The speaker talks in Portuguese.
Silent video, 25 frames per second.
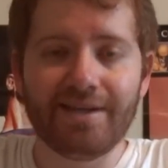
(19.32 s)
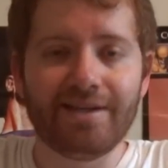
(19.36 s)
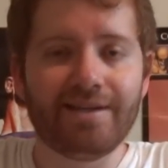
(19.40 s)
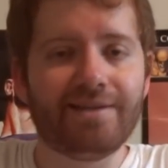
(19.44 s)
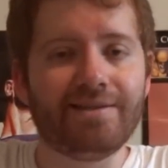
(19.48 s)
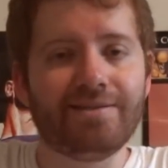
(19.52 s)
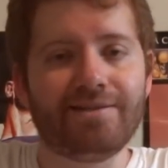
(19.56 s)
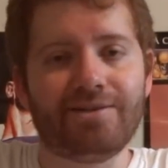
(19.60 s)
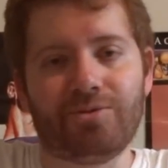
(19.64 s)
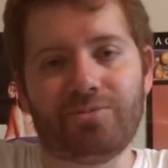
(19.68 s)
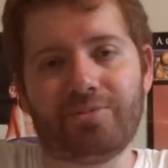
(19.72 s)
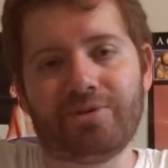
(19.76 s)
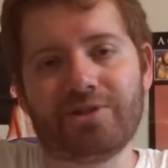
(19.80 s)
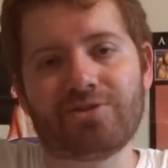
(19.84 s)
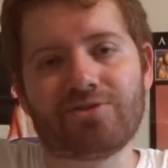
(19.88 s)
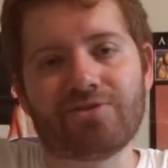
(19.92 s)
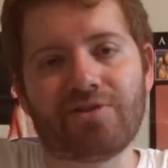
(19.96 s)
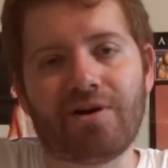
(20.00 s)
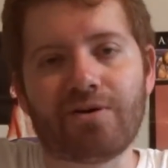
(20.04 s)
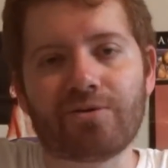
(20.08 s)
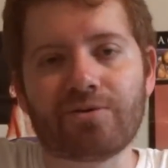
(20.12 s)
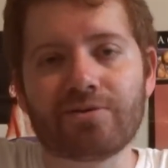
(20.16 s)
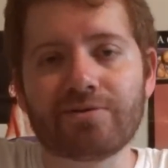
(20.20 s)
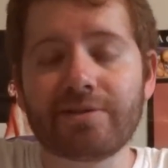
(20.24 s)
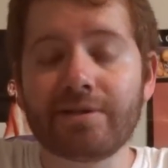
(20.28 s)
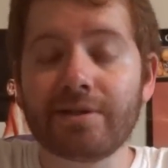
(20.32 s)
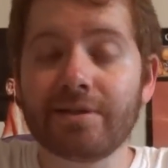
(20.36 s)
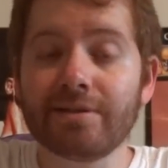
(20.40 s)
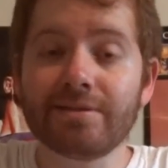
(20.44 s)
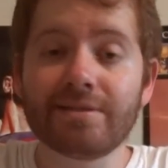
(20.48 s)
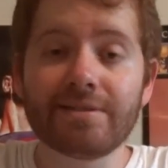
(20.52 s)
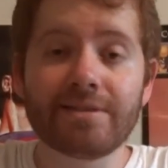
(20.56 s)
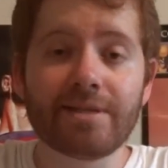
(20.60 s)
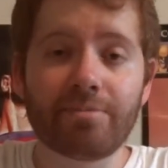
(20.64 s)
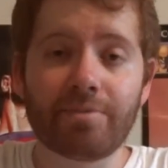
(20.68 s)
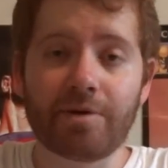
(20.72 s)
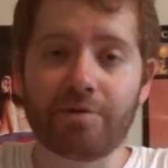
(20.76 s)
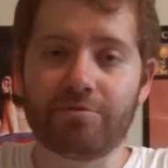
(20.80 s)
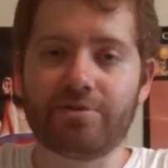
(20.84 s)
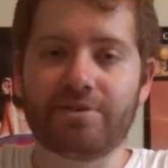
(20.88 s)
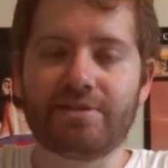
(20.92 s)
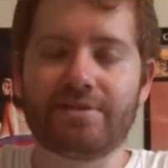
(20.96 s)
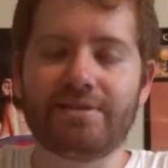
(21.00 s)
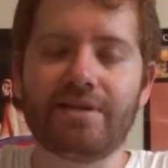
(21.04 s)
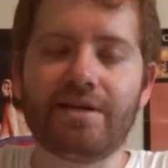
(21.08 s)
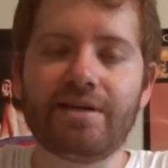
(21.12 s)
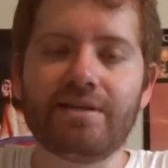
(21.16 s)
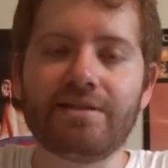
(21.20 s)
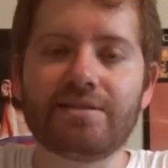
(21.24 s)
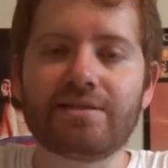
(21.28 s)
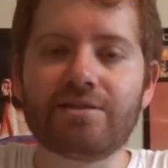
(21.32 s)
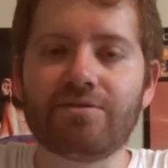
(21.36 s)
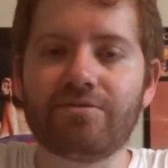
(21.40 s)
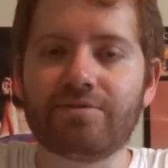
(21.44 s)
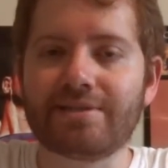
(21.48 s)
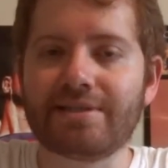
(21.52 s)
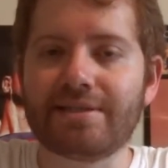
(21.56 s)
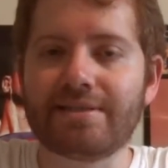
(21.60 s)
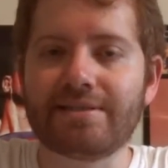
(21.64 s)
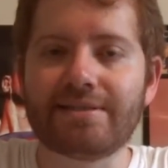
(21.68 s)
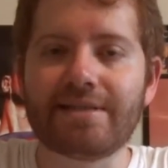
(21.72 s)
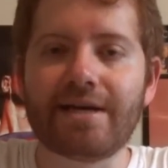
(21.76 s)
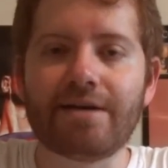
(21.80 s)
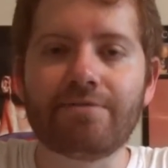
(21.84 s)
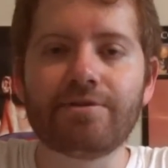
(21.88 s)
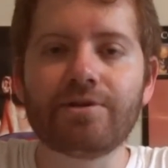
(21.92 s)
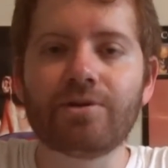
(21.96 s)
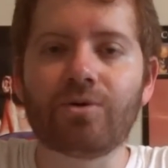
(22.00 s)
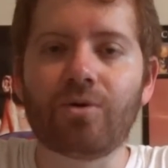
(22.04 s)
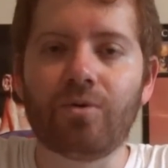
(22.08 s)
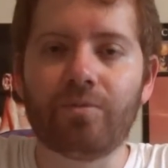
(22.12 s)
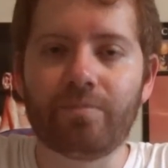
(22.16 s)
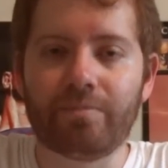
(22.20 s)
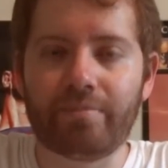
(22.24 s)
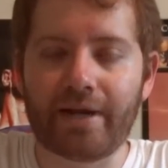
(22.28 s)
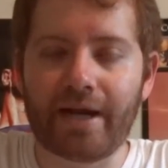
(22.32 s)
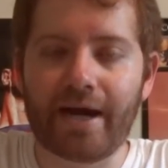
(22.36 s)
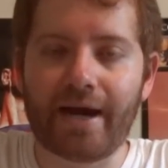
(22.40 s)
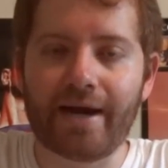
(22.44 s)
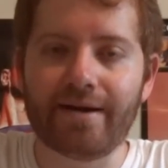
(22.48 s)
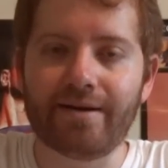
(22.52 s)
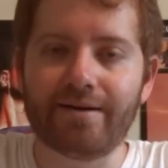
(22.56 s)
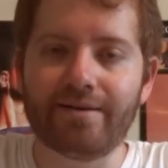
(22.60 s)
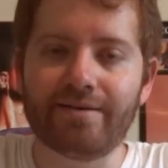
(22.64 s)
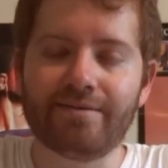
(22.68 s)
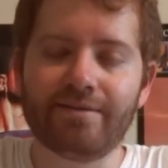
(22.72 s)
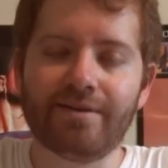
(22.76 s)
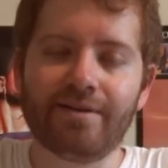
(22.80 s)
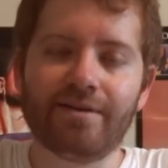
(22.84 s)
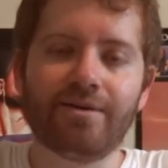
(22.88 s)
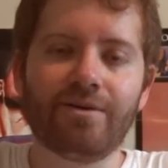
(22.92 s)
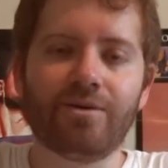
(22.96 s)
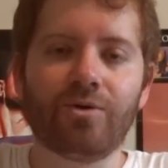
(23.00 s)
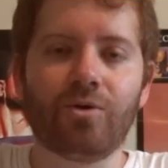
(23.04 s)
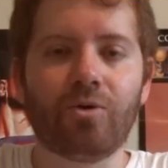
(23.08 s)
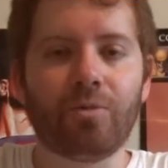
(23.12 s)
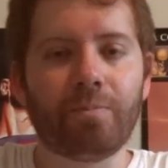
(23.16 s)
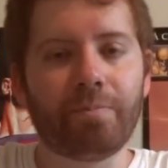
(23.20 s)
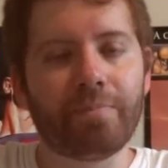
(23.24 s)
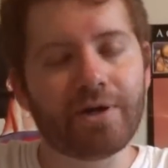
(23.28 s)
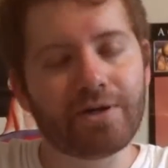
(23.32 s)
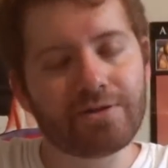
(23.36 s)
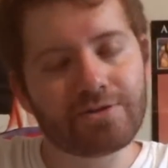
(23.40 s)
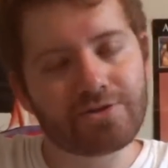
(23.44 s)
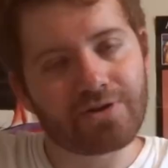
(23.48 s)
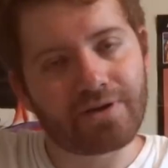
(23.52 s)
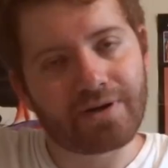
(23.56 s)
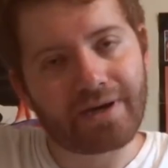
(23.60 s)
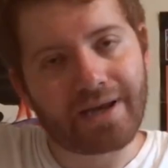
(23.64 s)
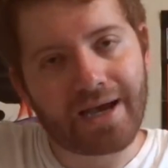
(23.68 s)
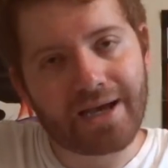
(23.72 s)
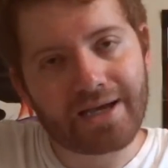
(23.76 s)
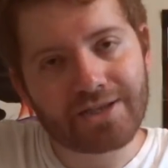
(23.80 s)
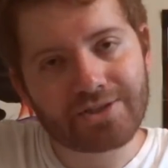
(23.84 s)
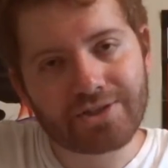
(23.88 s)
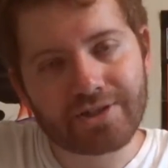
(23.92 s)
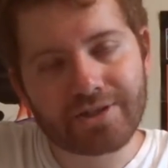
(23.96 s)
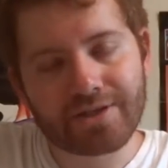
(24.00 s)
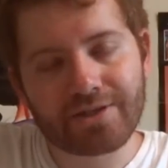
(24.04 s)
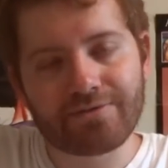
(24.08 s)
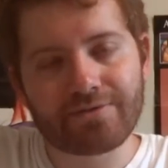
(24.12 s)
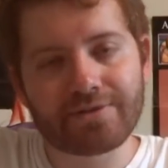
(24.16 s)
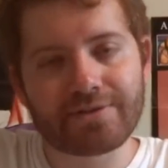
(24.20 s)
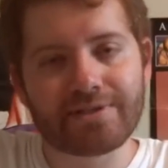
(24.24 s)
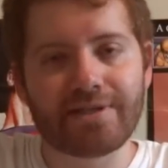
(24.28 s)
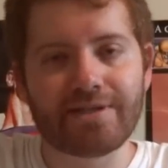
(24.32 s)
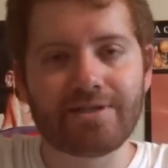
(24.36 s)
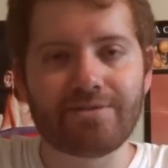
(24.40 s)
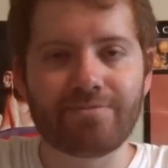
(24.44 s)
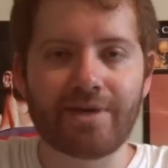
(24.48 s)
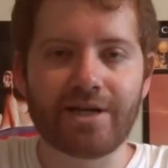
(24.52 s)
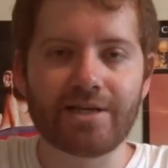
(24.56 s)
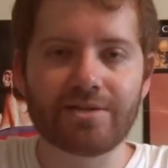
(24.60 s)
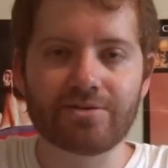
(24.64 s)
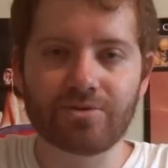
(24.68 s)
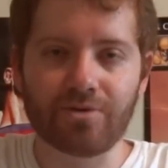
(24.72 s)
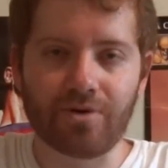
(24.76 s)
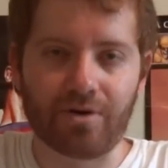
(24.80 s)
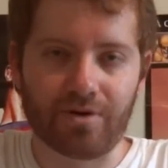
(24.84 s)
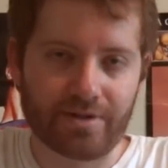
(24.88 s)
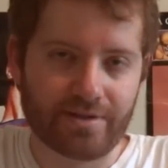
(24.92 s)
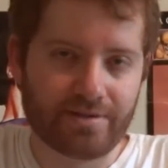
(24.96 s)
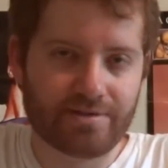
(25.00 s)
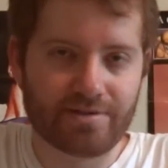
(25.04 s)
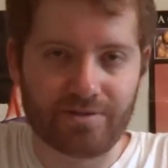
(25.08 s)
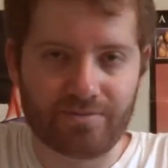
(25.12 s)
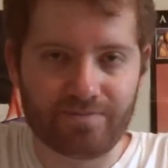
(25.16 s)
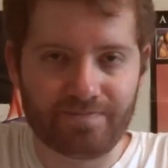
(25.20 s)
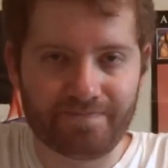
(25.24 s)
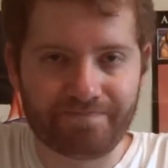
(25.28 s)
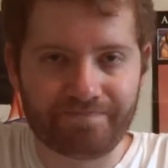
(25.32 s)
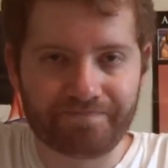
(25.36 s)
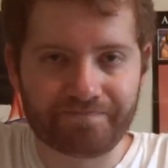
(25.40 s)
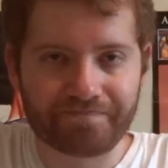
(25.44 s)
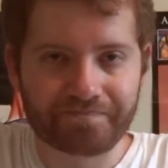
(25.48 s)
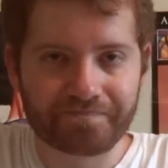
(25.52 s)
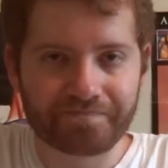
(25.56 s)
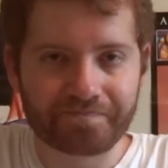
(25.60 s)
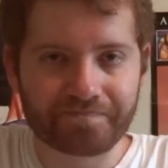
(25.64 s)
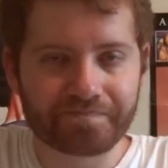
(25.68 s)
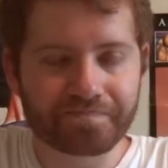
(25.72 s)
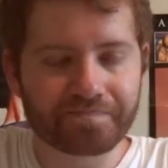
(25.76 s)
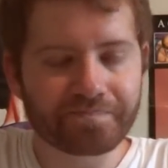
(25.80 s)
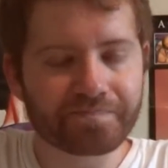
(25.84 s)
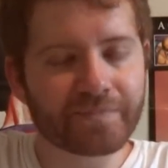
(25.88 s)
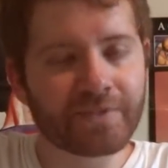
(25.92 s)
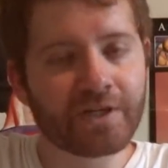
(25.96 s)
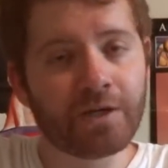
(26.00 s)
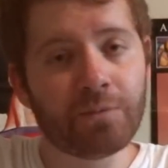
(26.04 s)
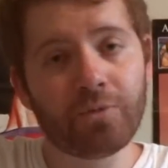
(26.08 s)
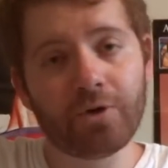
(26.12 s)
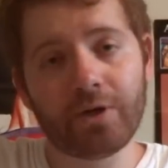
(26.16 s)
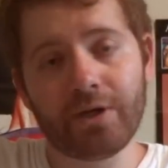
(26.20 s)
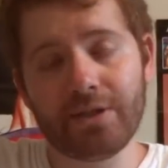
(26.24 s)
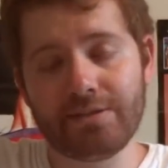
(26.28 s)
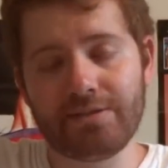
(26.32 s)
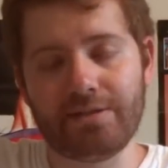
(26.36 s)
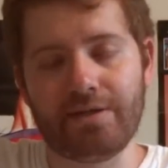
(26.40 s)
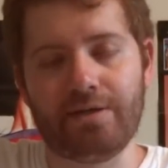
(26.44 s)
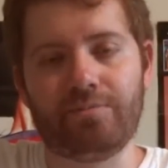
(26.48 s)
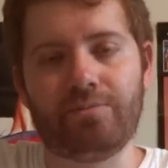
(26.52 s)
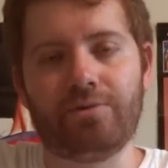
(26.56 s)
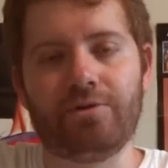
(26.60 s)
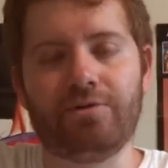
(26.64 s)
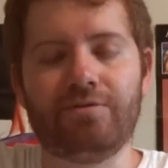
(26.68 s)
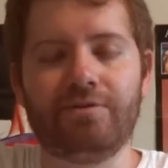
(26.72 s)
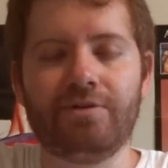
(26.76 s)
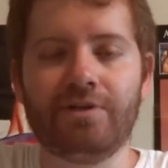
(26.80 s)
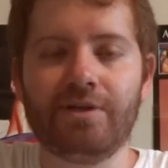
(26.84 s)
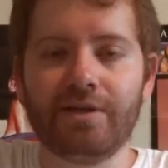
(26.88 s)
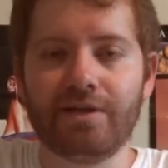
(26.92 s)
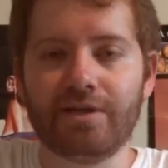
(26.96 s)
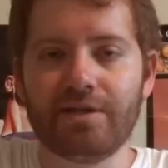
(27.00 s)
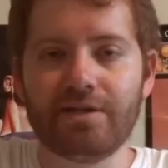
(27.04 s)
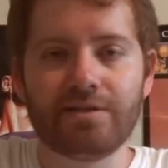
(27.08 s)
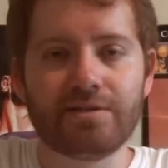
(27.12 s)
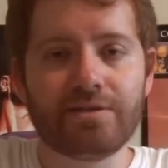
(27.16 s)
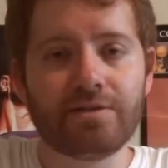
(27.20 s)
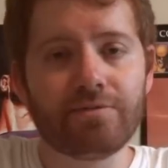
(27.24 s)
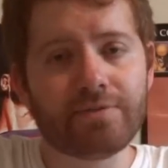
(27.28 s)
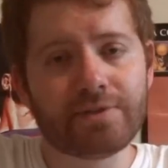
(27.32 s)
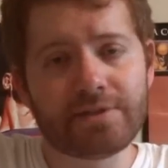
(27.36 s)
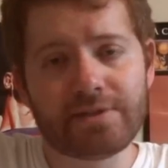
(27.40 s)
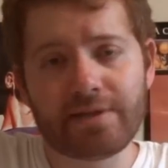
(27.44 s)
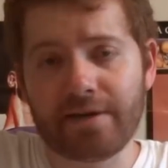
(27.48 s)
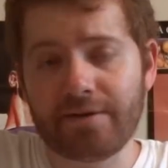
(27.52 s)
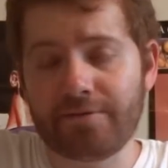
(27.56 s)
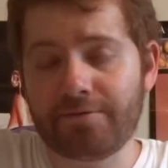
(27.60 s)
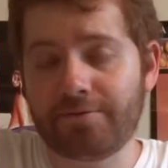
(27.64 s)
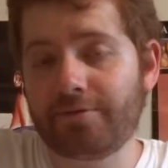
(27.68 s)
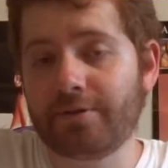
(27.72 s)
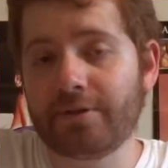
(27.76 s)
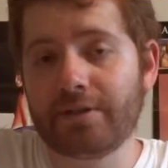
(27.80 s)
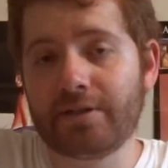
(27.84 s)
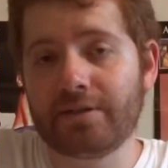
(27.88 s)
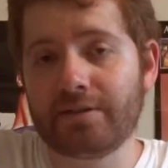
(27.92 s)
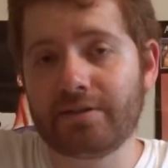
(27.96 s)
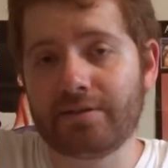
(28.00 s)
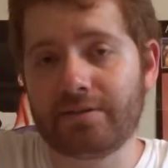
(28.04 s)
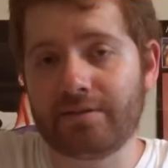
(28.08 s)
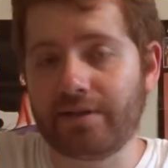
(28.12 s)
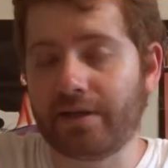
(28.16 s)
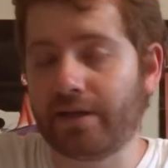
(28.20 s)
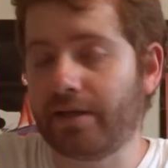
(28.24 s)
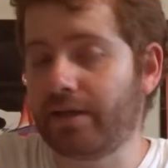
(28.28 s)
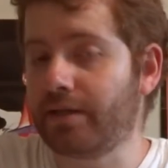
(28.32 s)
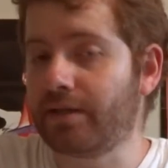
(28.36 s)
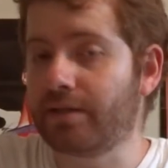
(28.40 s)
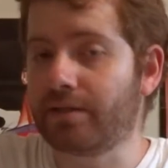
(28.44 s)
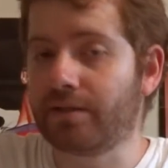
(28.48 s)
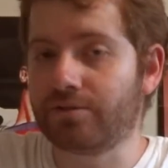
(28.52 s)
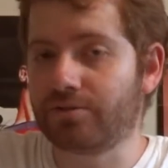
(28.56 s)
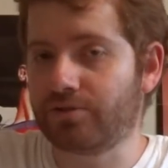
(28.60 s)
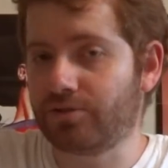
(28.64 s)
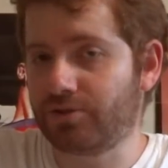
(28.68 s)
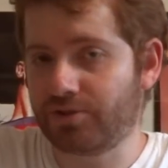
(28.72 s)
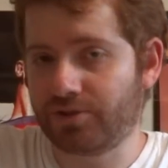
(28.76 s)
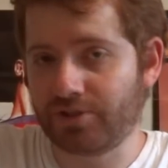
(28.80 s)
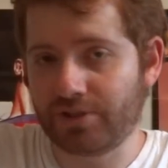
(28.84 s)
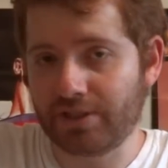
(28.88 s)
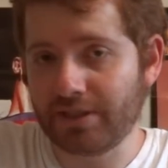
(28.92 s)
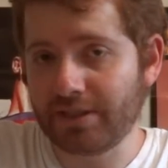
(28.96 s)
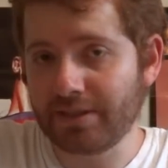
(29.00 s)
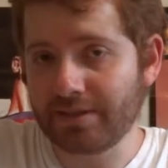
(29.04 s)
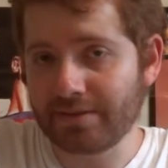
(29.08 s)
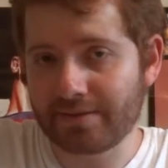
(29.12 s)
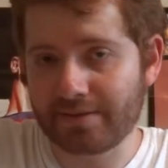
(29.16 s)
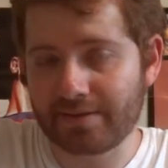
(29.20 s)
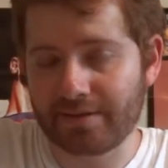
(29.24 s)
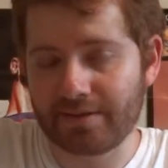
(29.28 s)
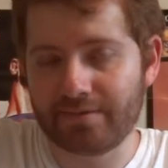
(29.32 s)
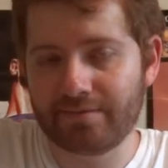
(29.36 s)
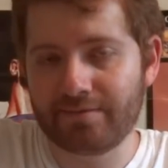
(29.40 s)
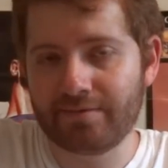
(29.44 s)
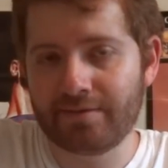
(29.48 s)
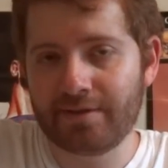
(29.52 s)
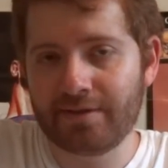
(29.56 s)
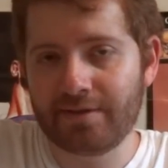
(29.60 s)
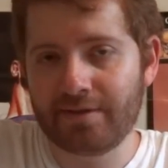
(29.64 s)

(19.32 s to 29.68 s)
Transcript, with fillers: Então pessoal, gostaria de dizer para vocês que vocês devem comprar o personagem que vocês mais gostam. Por exemplo, se você é fã da Liga da Justiça,